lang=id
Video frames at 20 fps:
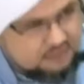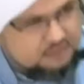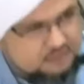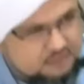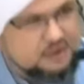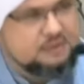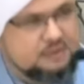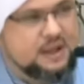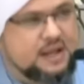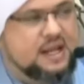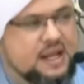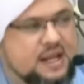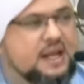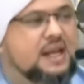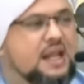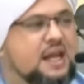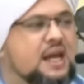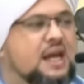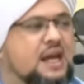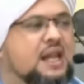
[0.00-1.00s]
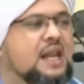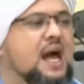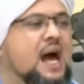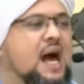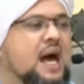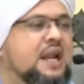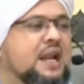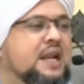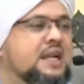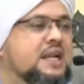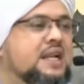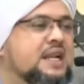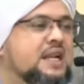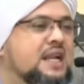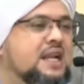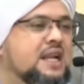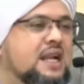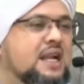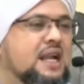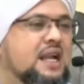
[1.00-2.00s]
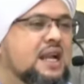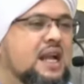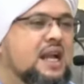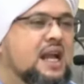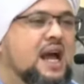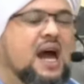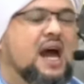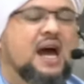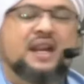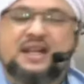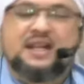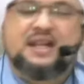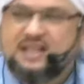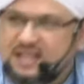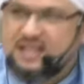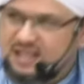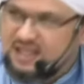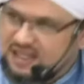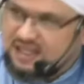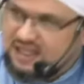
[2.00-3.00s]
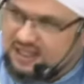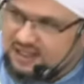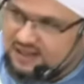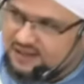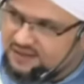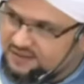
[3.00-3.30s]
berbeda dengan ar arti.